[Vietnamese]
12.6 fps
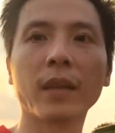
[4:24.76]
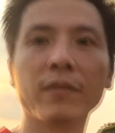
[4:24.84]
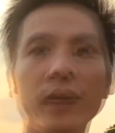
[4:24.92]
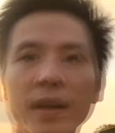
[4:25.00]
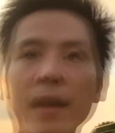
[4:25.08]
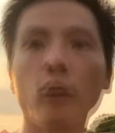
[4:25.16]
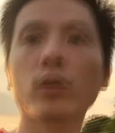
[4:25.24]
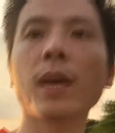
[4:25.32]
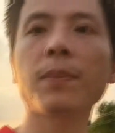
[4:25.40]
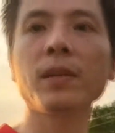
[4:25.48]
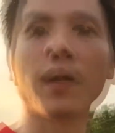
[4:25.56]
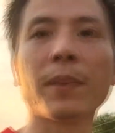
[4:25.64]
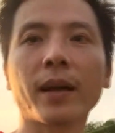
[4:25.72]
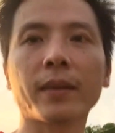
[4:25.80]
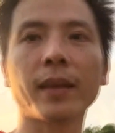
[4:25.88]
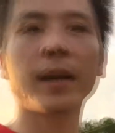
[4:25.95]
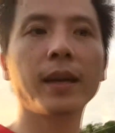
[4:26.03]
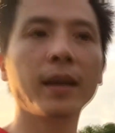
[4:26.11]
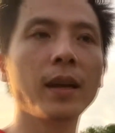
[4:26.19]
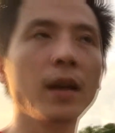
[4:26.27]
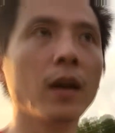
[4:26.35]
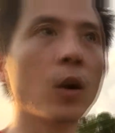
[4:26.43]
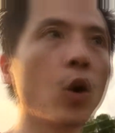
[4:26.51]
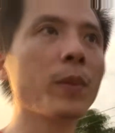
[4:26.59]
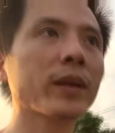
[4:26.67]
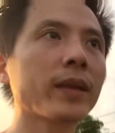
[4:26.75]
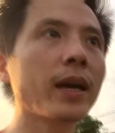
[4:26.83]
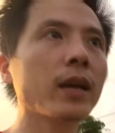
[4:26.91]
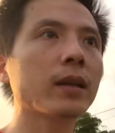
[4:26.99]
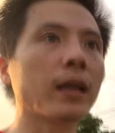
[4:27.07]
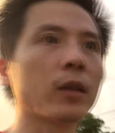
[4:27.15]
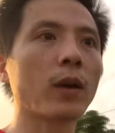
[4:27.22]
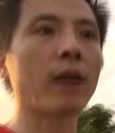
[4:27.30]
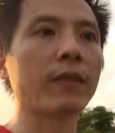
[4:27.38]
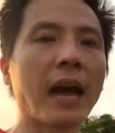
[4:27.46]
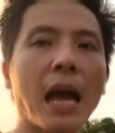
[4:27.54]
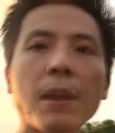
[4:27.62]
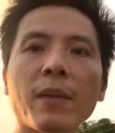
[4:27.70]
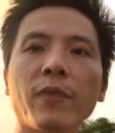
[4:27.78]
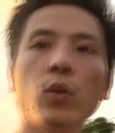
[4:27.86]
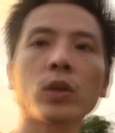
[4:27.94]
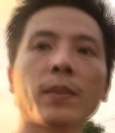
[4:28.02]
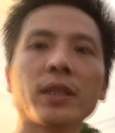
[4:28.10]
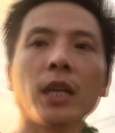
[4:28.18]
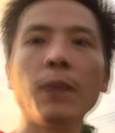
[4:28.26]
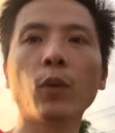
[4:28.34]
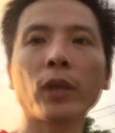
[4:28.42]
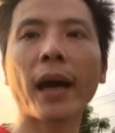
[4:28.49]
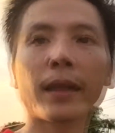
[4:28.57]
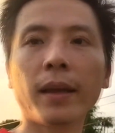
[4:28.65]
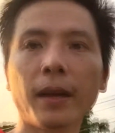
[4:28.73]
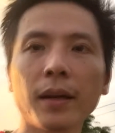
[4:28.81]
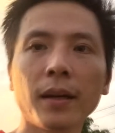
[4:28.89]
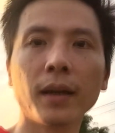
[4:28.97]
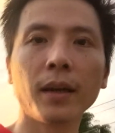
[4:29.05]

vừa giao tiếp được với cả Tây, ngồi với Tây thỉnh thoảng phải 20-30 phút, thậm chí đến 1-2 tiếng.